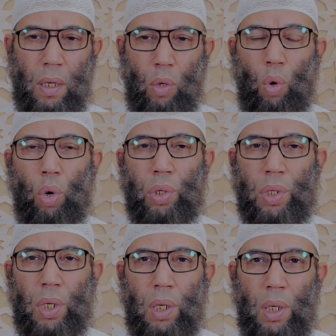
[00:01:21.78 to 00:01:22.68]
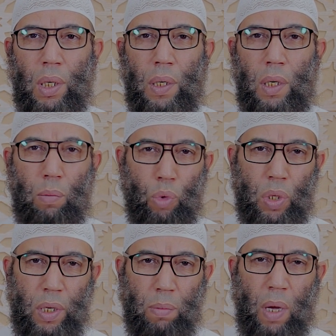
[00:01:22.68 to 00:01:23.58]
الاخت
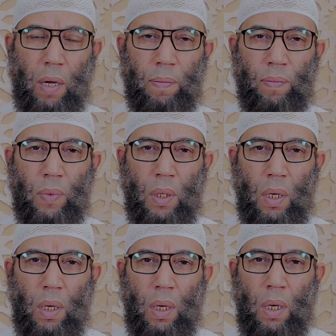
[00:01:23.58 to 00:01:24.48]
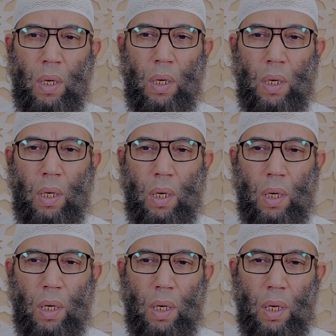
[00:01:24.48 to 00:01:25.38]
المسلمه
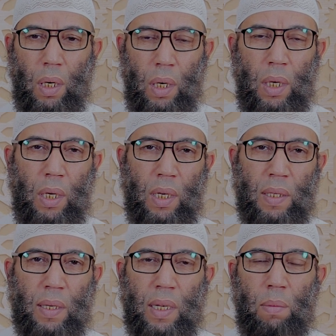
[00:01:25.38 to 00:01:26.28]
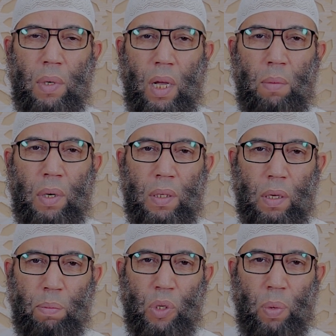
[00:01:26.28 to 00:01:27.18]
آه، اللي استسلم للامر
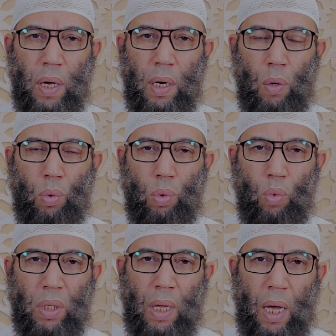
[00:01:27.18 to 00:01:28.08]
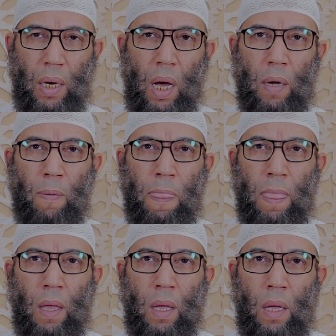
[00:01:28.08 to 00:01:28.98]
ربي سبحانه وتعالى
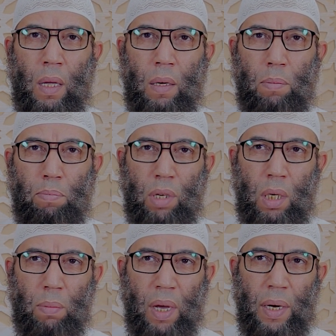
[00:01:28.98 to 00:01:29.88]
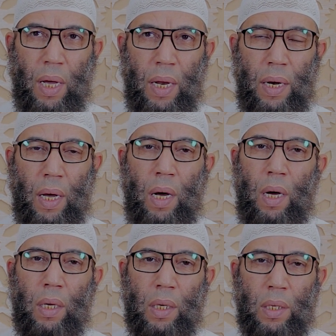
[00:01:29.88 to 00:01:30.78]
بمعنى
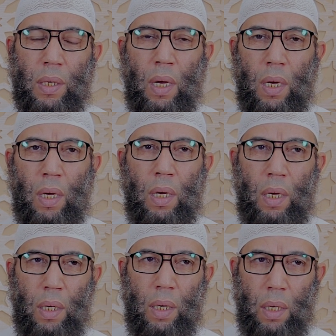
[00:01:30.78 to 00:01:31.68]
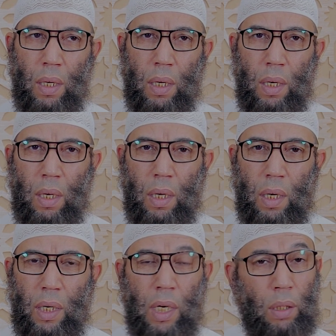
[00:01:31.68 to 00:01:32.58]
انها خصها
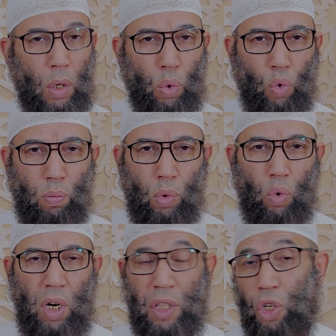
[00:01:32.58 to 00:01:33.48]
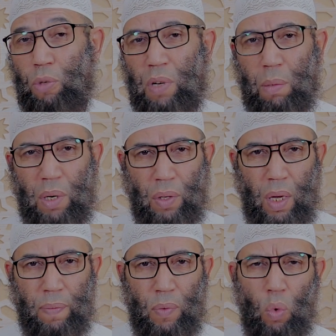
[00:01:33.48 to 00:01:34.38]
آه، يحتاجون ولا من
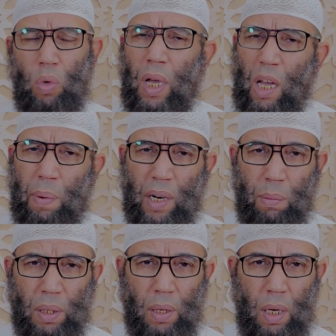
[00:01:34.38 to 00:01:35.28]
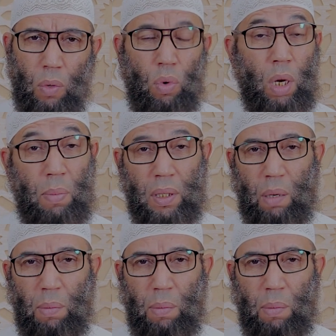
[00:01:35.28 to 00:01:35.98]
رمضان ولا قبل رمضان ولا بعد